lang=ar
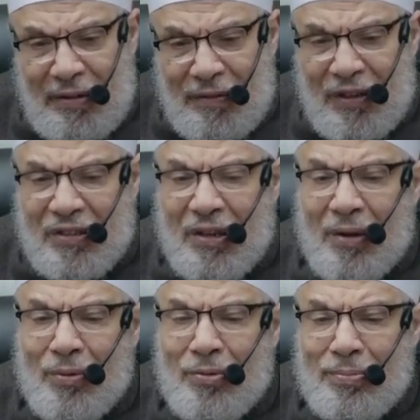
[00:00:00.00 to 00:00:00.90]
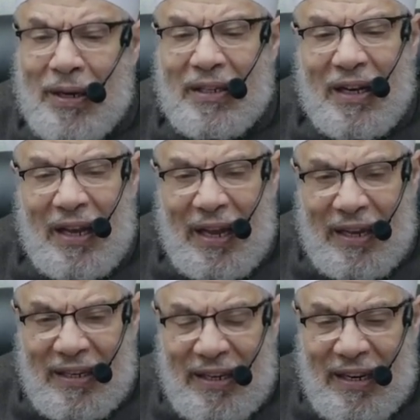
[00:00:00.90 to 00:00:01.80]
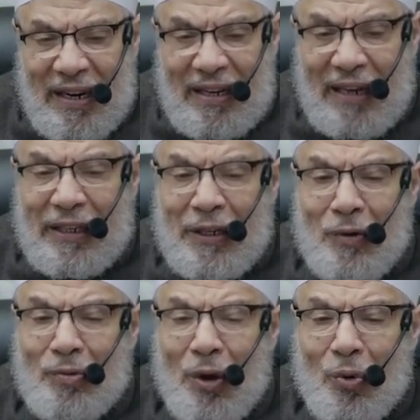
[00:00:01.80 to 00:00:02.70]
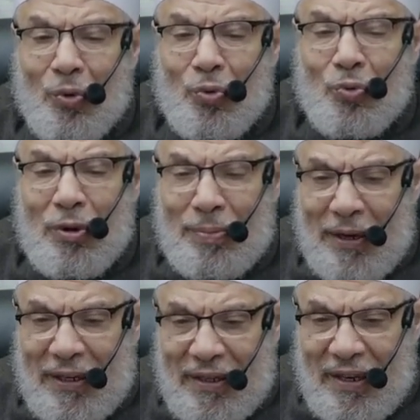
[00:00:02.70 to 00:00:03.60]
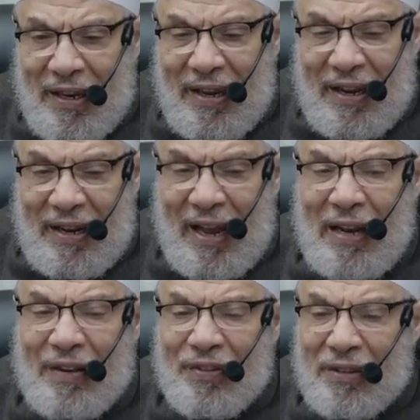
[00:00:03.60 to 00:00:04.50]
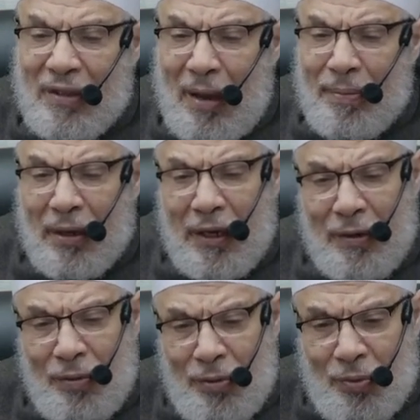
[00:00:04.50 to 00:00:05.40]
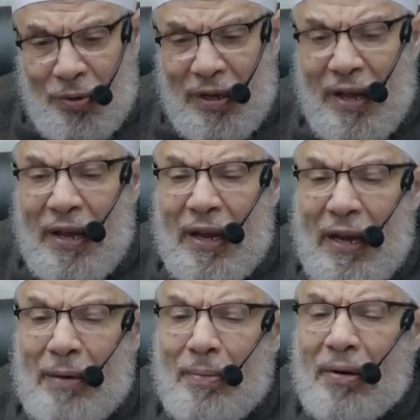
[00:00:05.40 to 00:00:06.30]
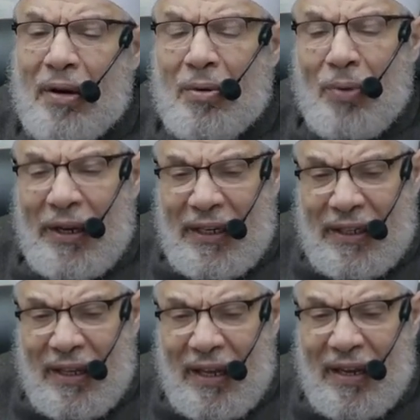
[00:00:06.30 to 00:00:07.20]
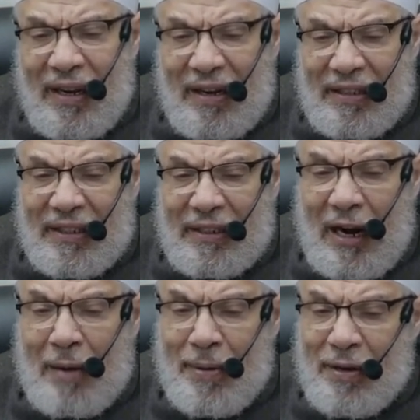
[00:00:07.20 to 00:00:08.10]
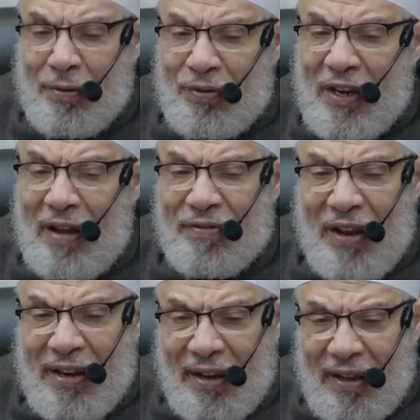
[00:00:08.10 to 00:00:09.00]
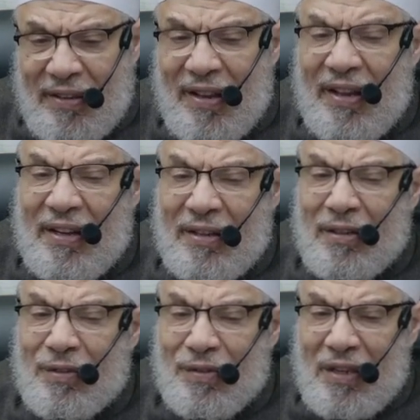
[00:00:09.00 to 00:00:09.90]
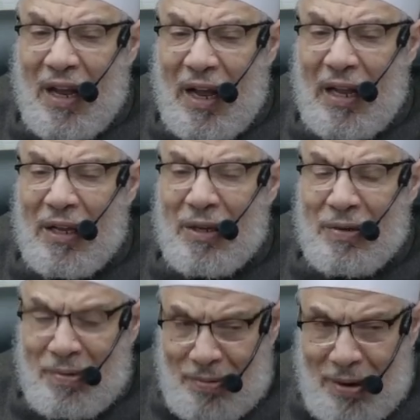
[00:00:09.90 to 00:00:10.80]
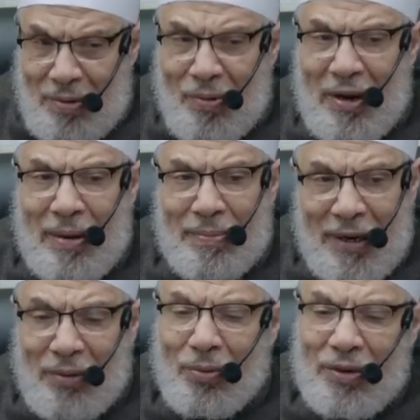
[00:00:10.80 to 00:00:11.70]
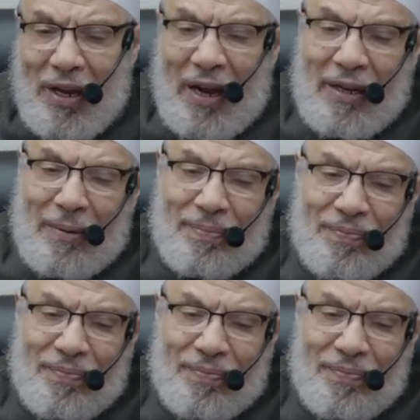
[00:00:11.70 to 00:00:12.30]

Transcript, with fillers: في صالون بيت الأهل لكن دون خلو البيت الأهل في الطابق العلوي المرة الوحيدة التي كان البيت فيها فارغا نصف ساعة وهو لم يكن يعلم